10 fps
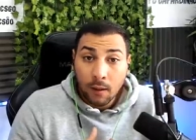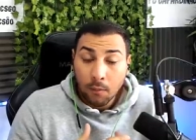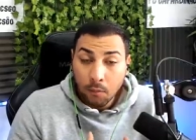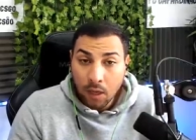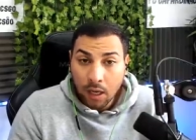
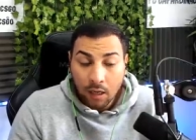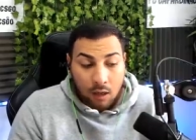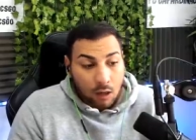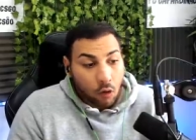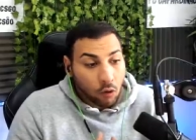Mais
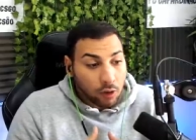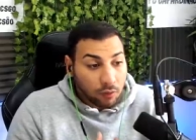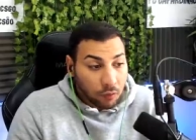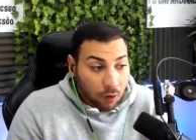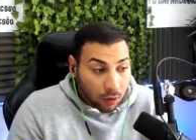on est
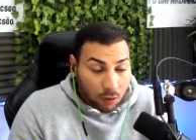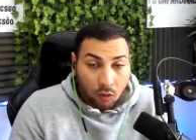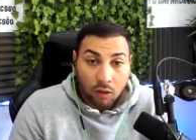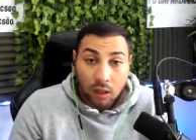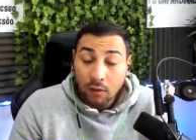fort,
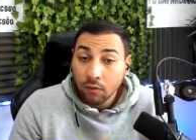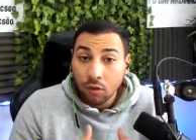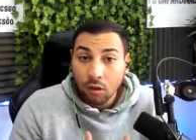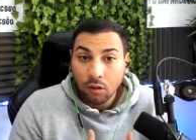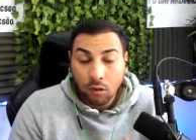on en a vu
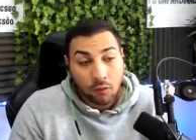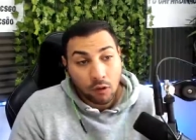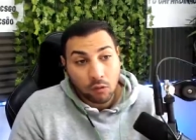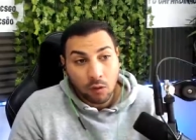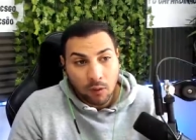d'autres.
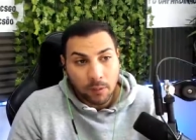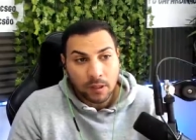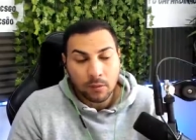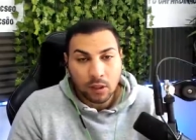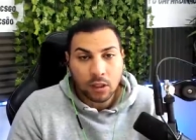Franchement, on va pas
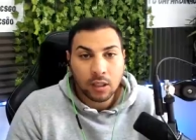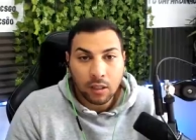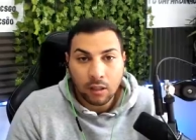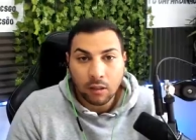se mentir.